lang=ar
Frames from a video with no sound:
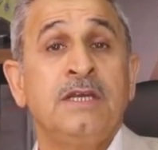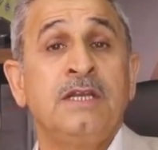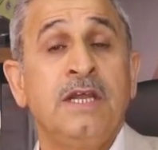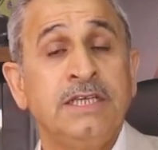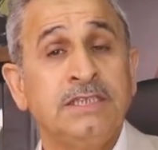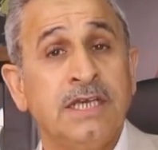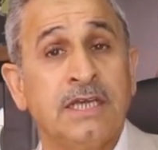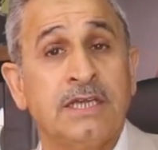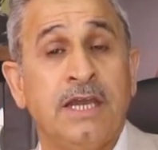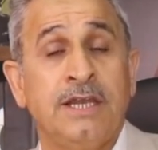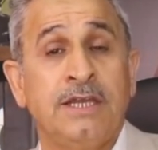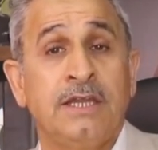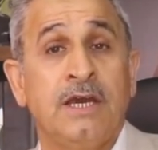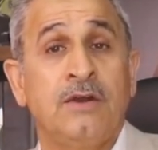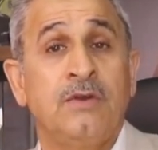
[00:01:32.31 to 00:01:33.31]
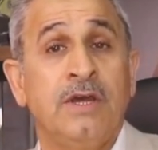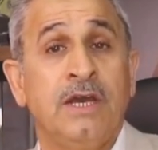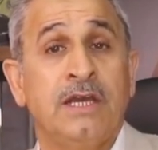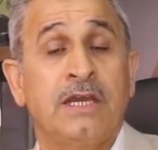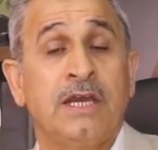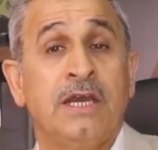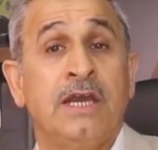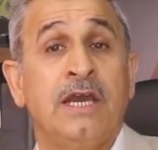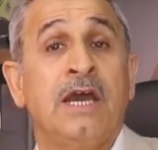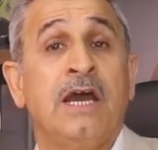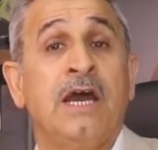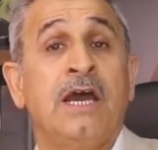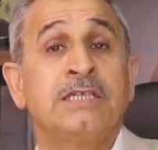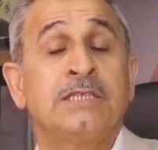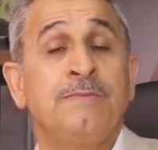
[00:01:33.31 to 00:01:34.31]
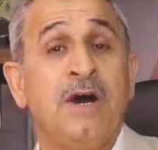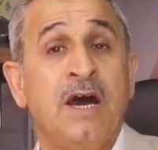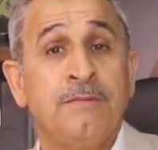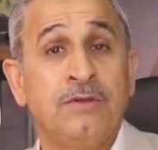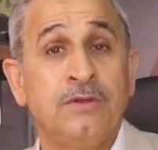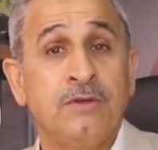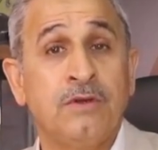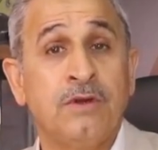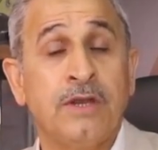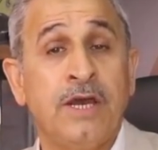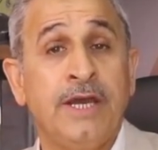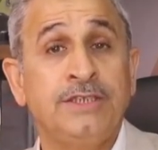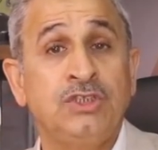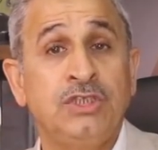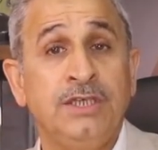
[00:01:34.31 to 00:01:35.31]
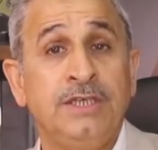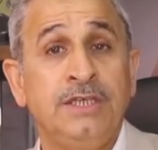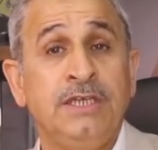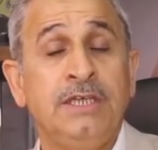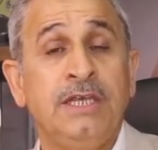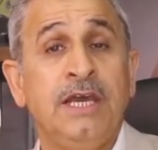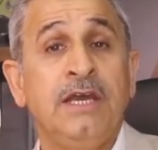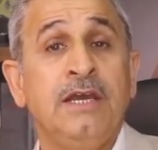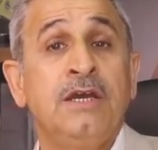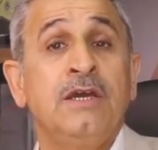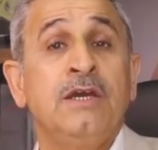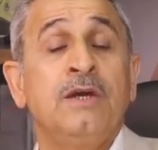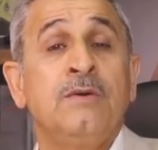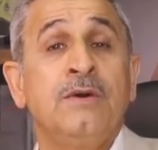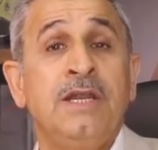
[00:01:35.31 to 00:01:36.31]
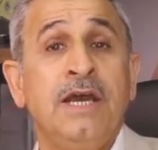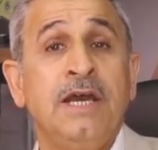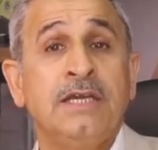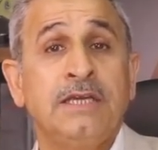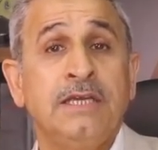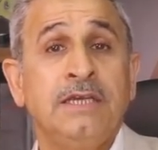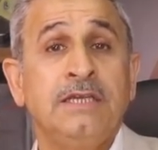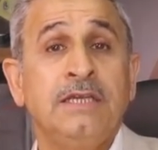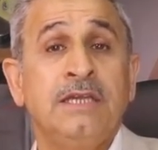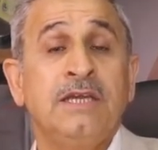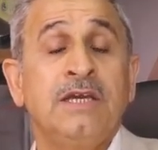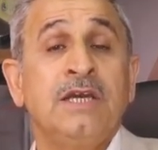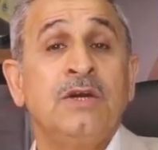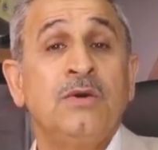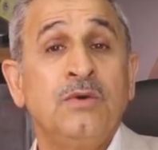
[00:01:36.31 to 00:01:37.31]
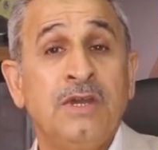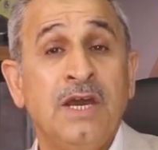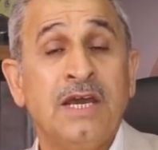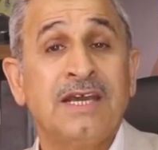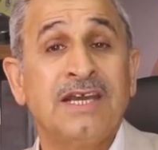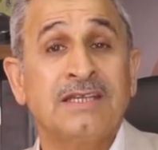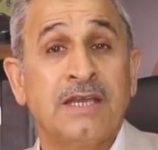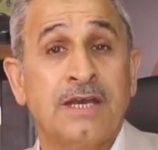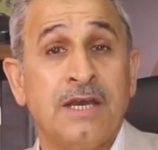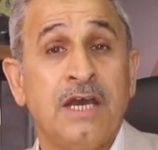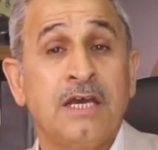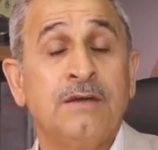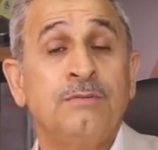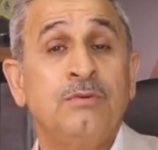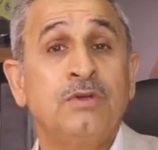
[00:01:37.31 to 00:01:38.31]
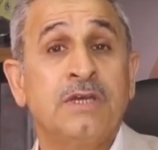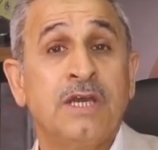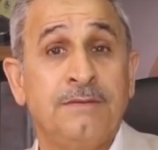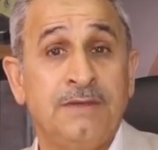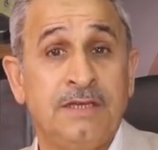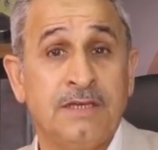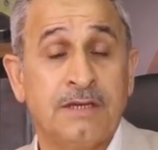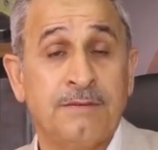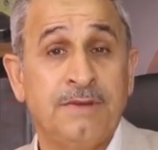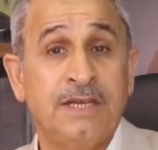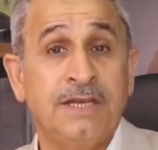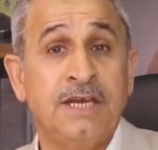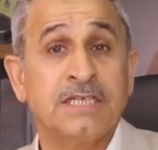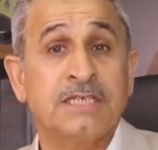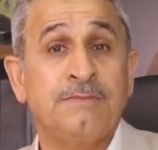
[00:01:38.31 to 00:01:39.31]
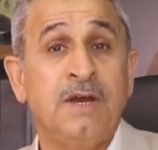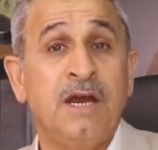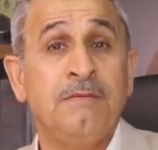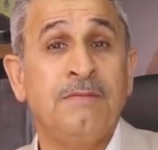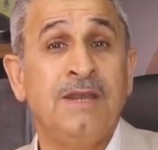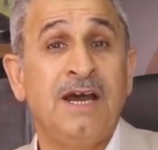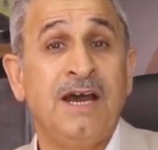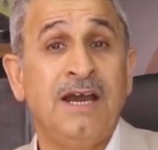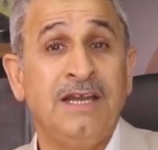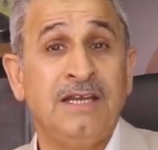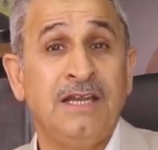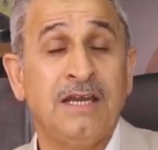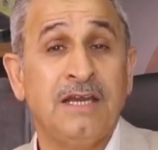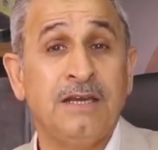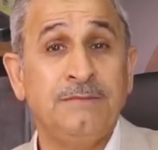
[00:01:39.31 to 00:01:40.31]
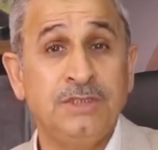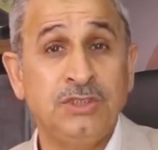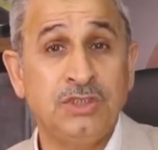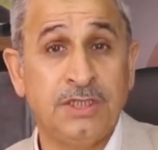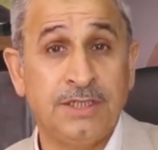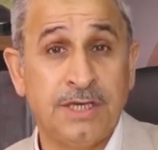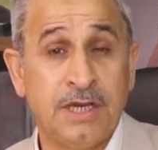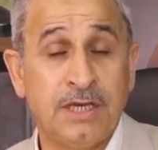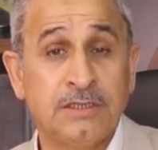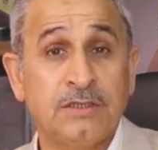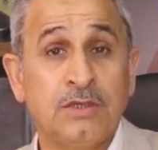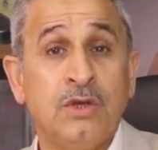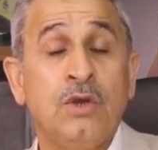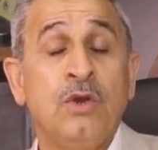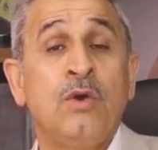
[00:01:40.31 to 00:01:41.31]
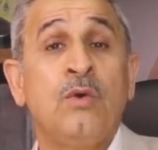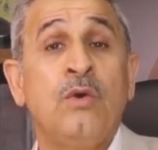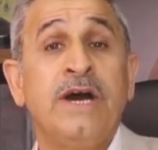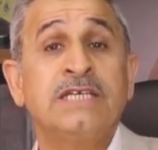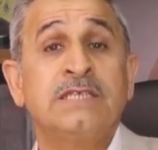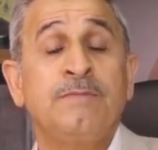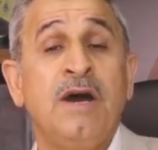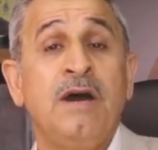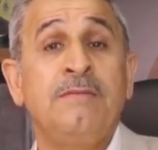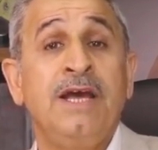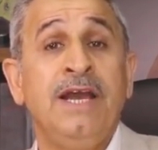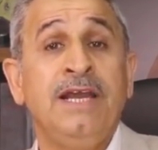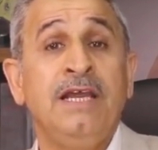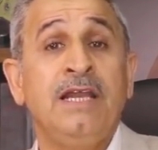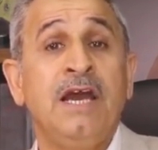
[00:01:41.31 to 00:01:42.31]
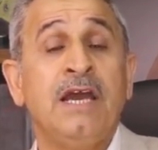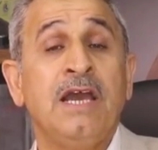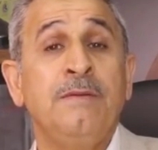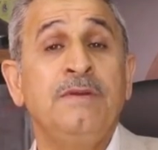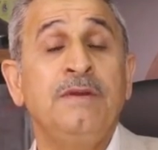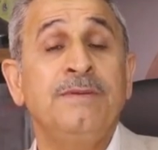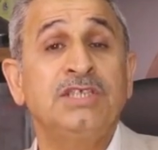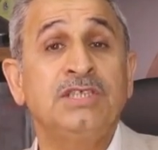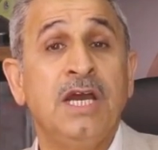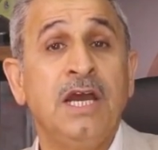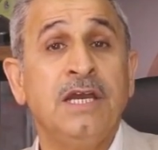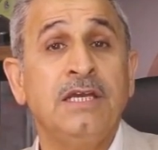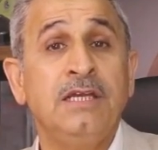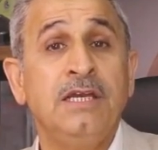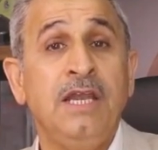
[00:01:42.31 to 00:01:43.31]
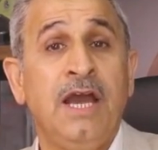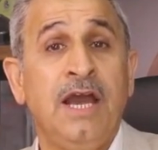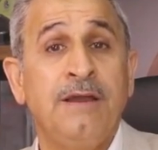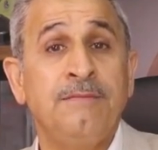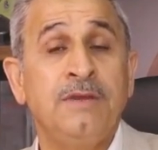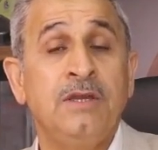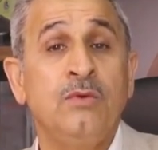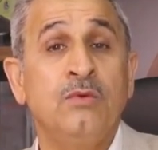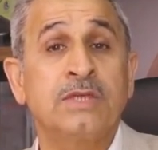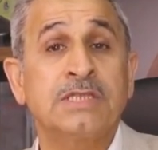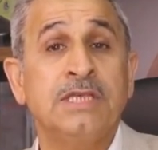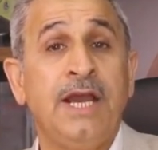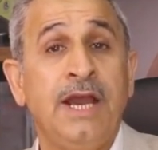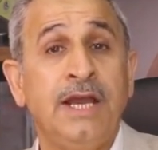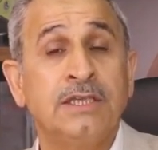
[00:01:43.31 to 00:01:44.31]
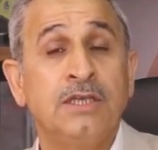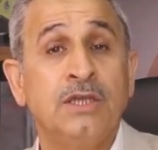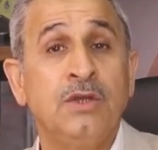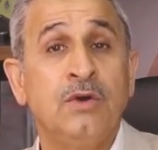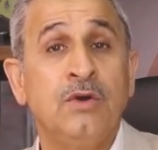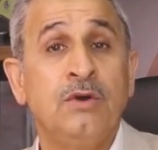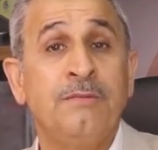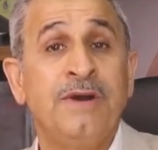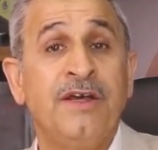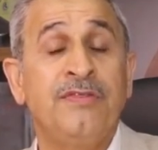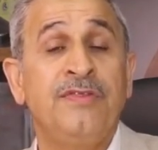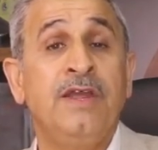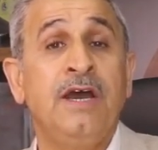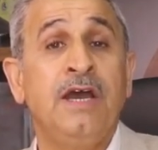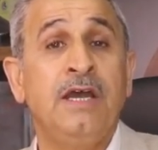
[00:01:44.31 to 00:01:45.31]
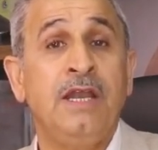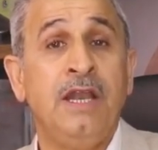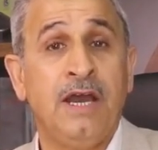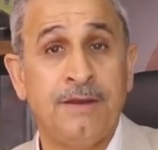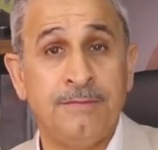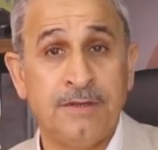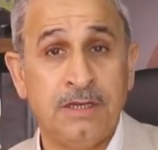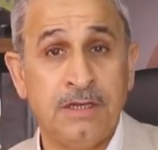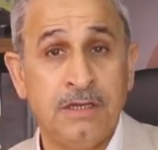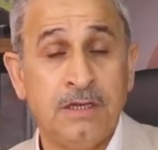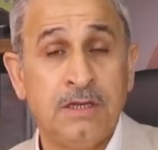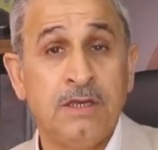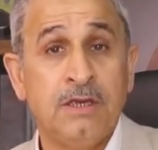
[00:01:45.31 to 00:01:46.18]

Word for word: لا شك ان هناك اسباب اخرى جينيه ولكن هناك تراكب كبير بين اسباب لها علاقه بالجينات واسباب لها علاقه بمشاكل الحمل وصحه الام اثناء الحمل